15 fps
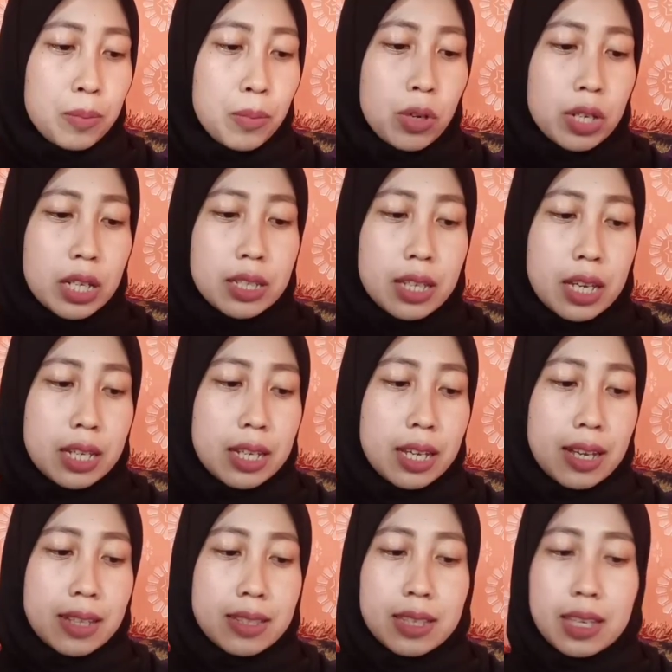Porinya
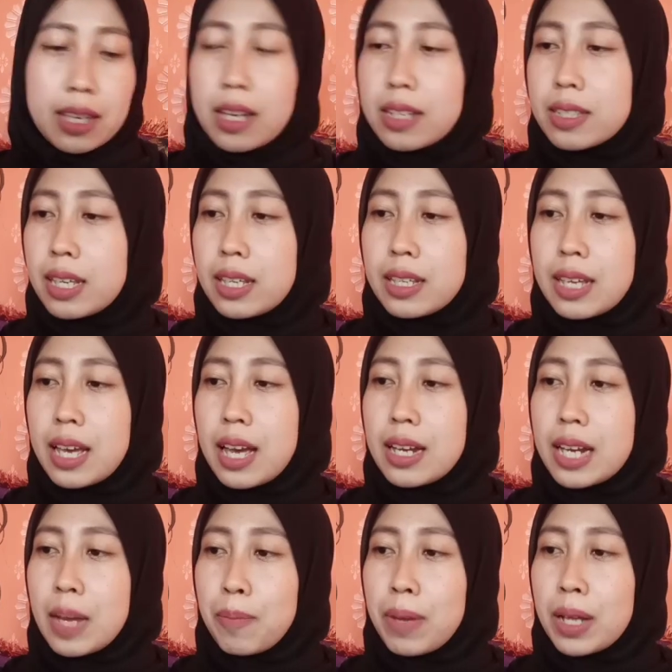ini kecil sehingga
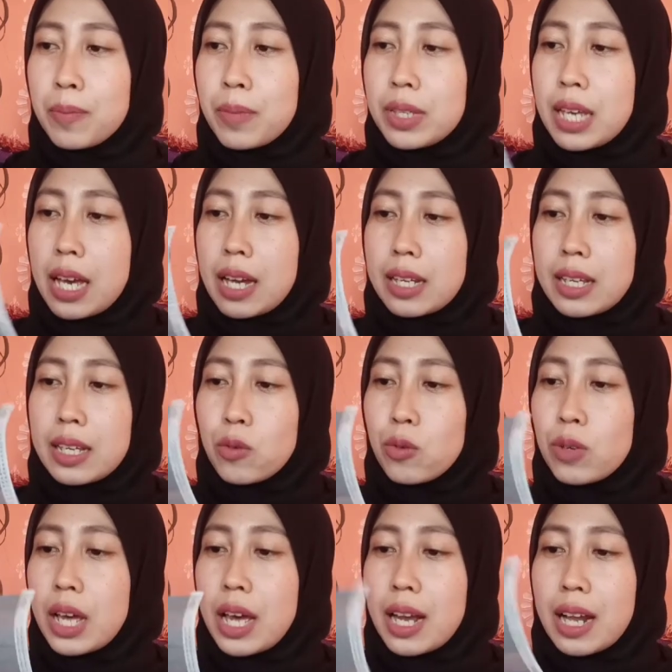dapat menyaring
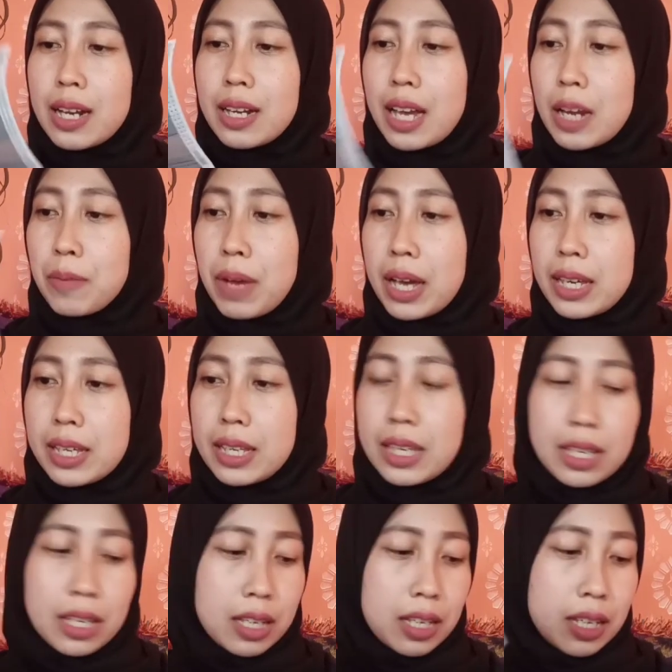udara dengan
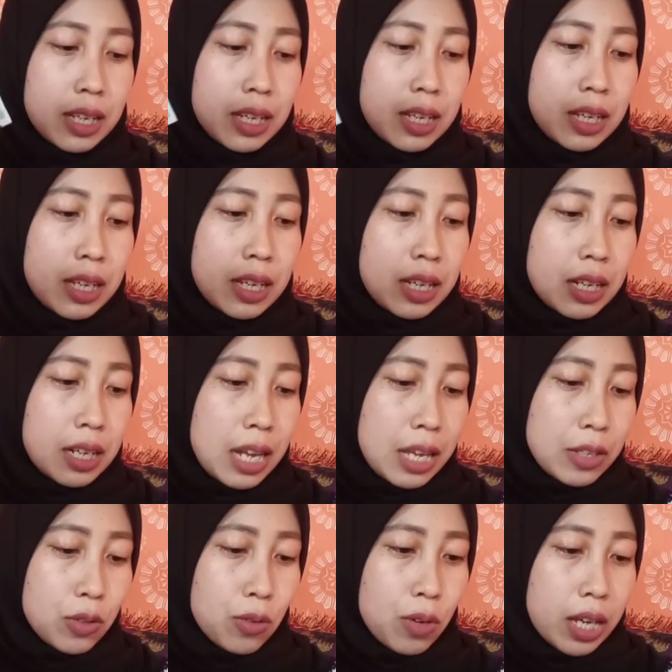baik.
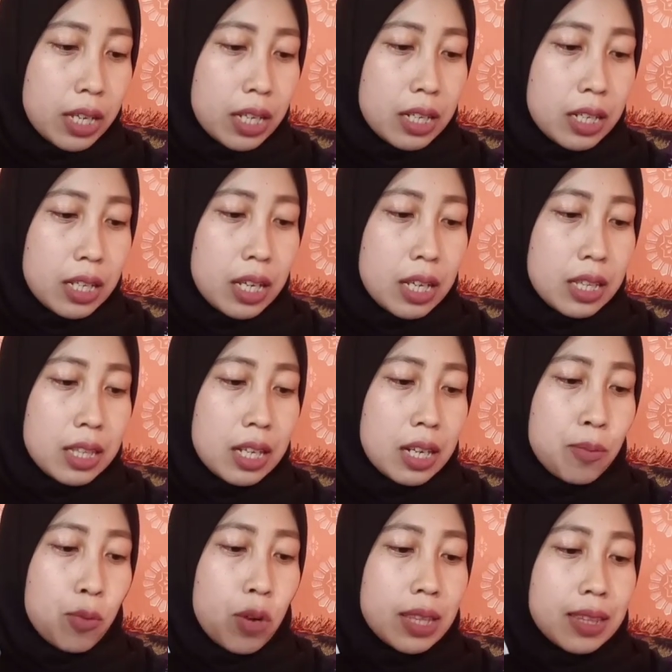Dan juga ini
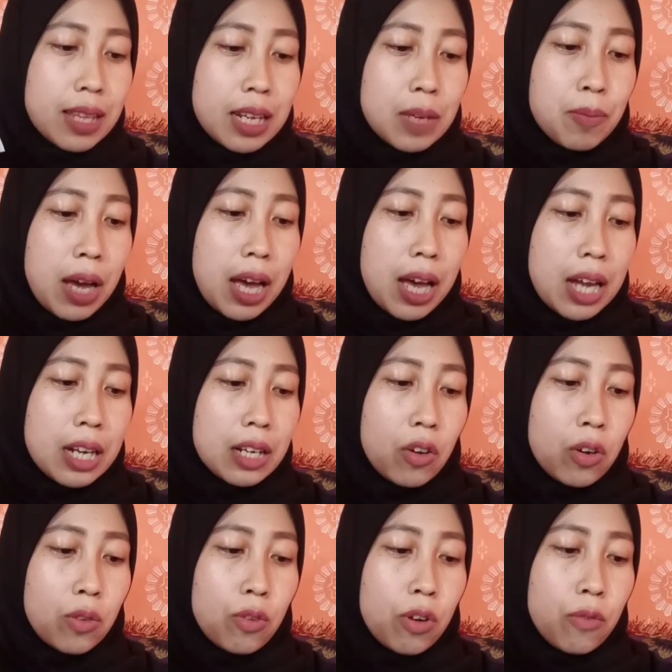terbuat dari bahan
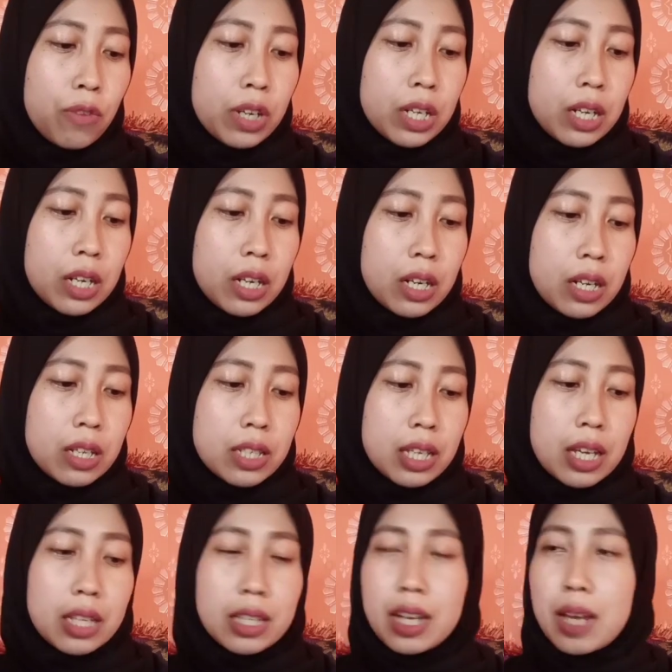non-woven
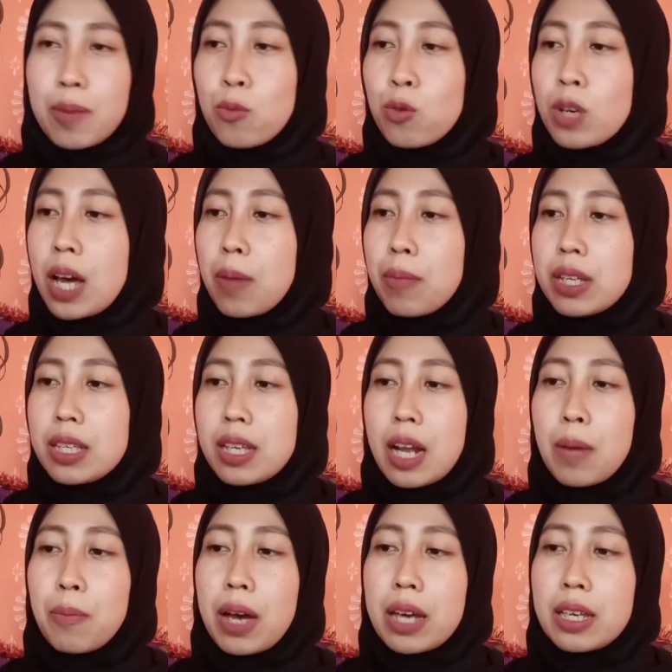sehingga tidak mudah
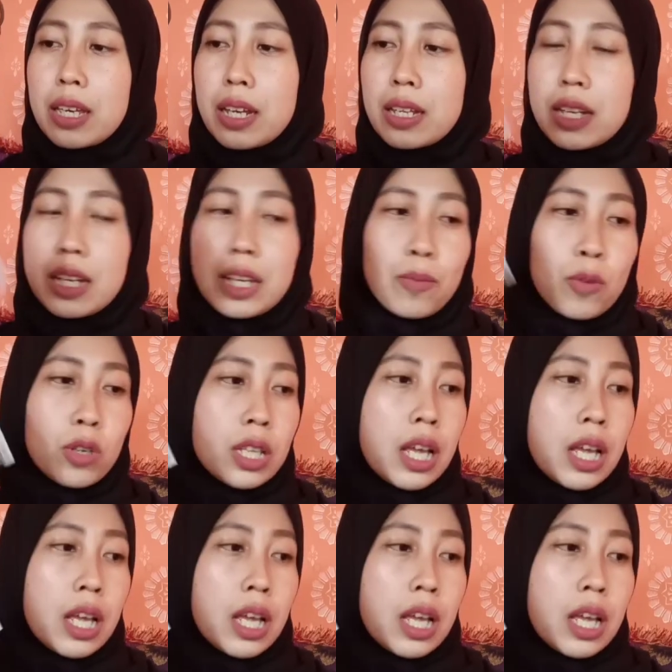menyerap air. Jadi